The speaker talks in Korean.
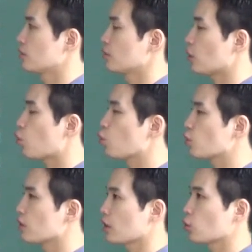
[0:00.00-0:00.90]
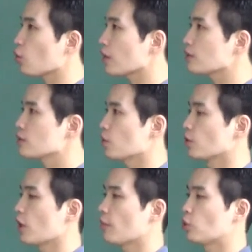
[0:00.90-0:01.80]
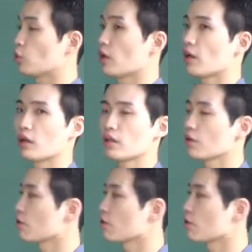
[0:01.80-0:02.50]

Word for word: 그러니까, 공, 그러니까 똑같은 정답에 도달하게 된